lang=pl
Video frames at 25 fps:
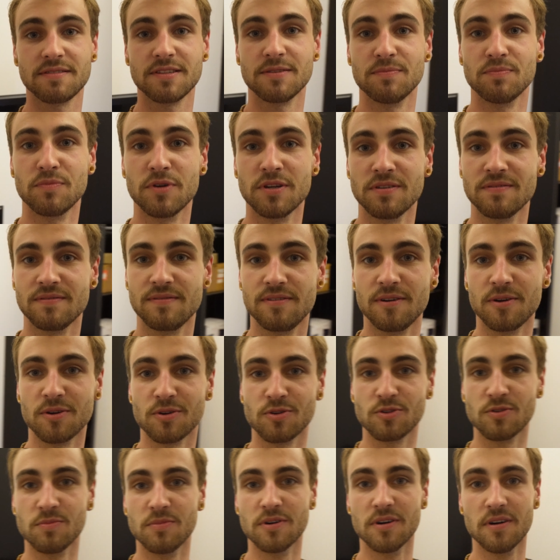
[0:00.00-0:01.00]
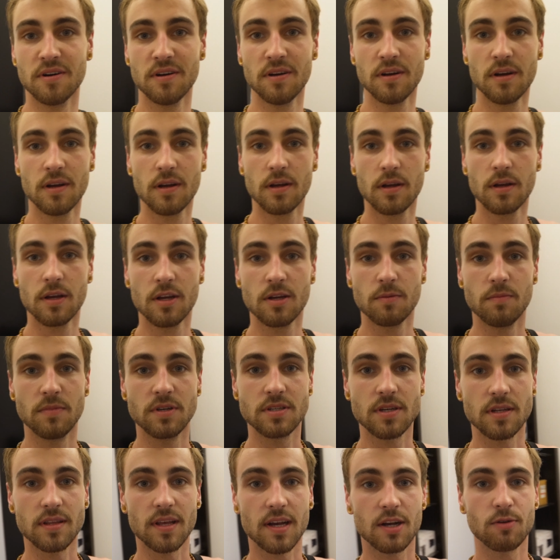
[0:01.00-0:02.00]
w tym moim vlogu, bo mi
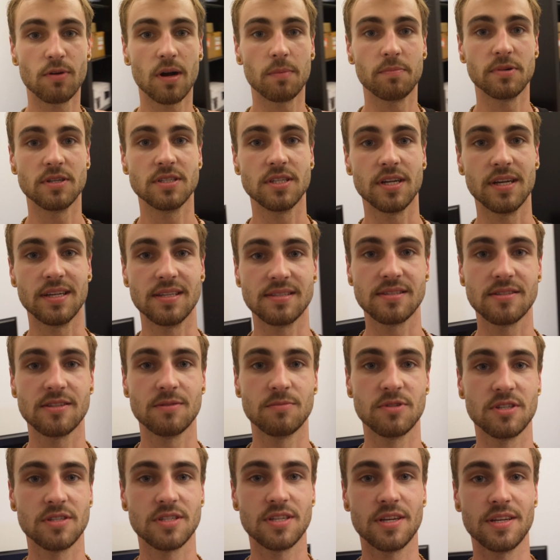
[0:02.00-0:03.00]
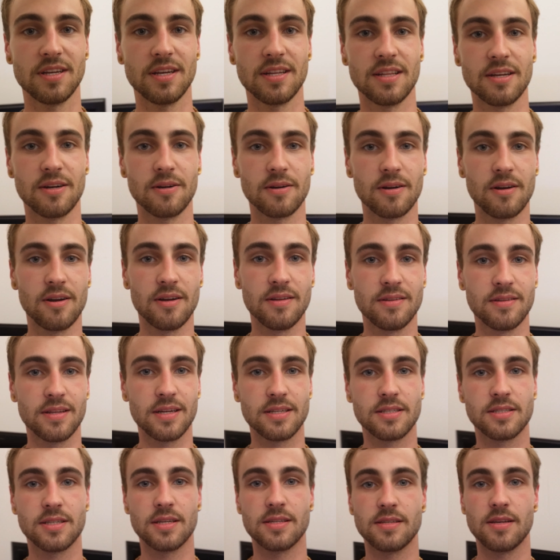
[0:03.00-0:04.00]
się tak łapy częsą, że się nie da
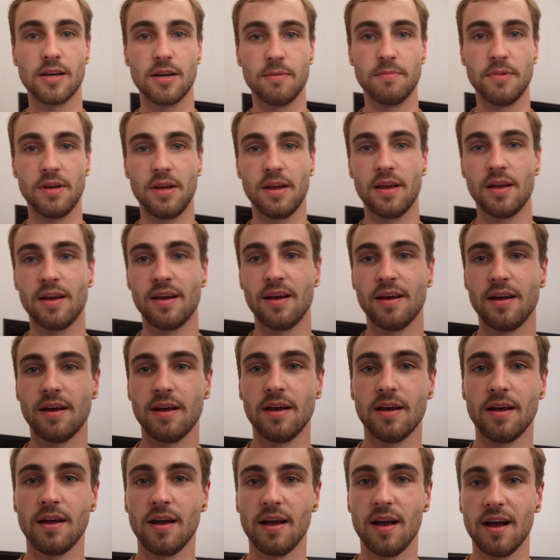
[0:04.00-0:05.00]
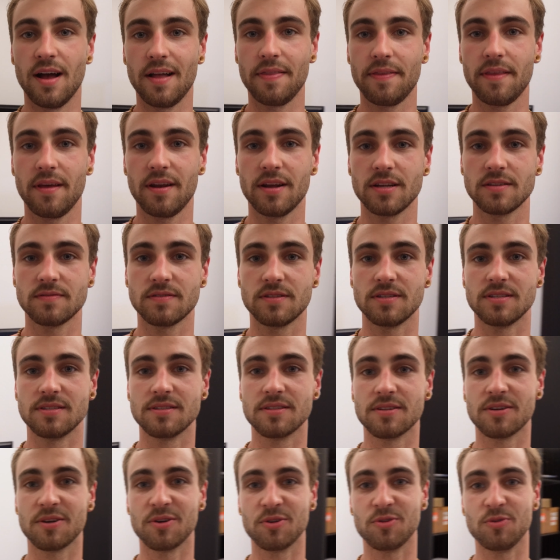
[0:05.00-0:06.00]
oglądać czasami. A teraz
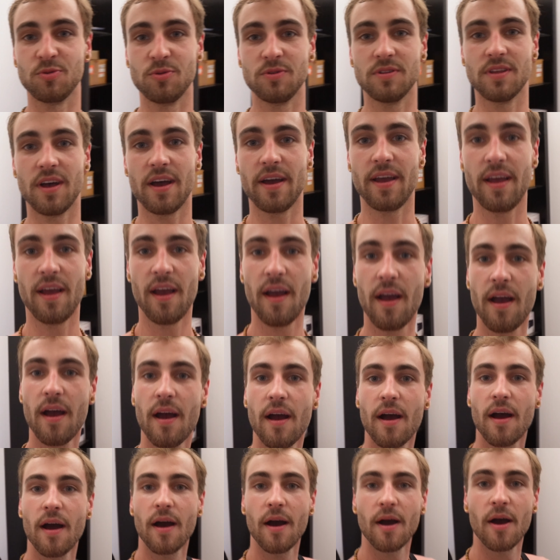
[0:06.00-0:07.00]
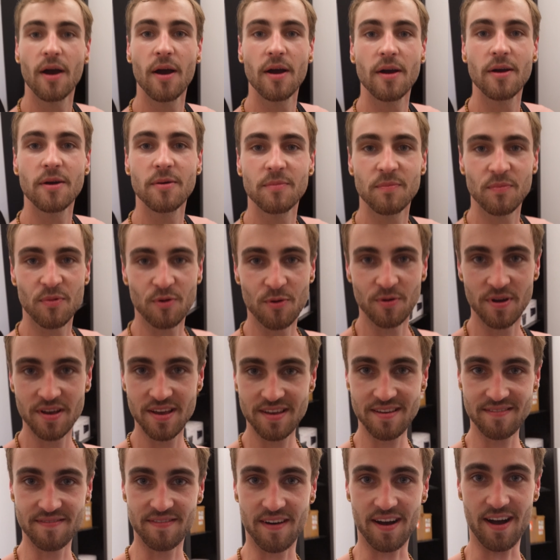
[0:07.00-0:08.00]
wszystko tutaj
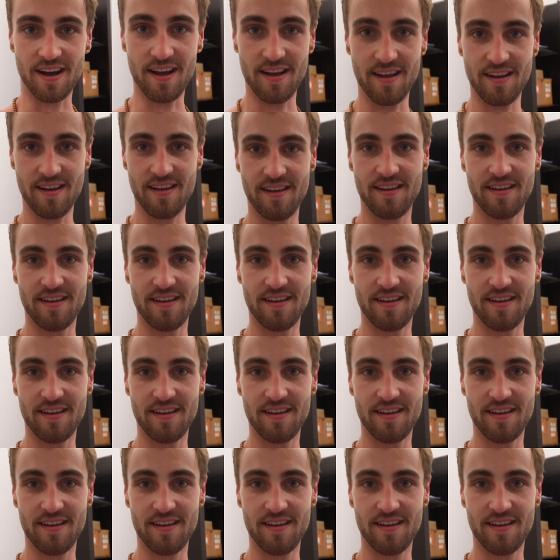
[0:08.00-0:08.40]
pływa.